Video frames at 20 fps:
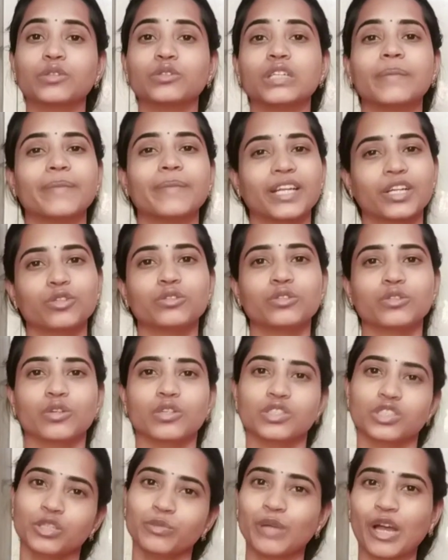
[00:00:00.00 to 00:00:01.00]
కూడా మనకు
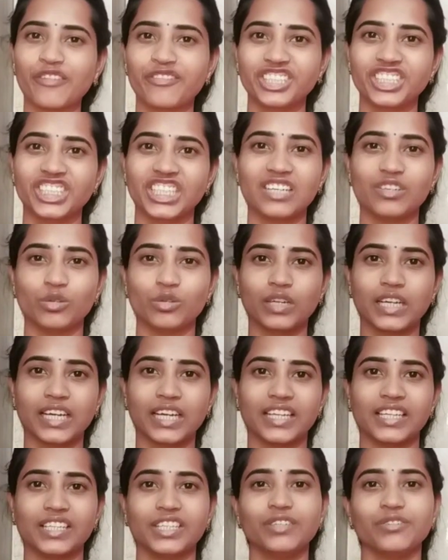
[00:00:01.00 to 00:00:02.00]
కొంచెం అఫీషియల్ లుక్
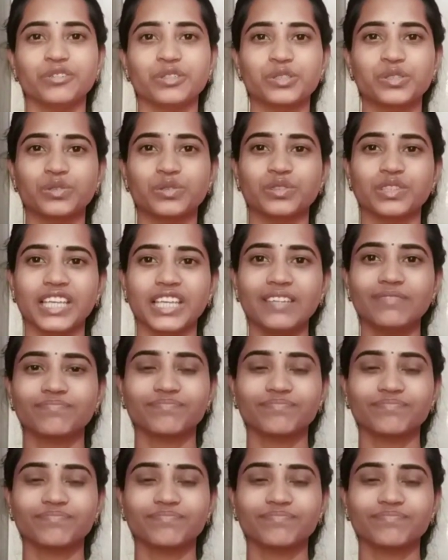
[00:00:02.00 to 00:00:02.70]
అనేది వస్తుంది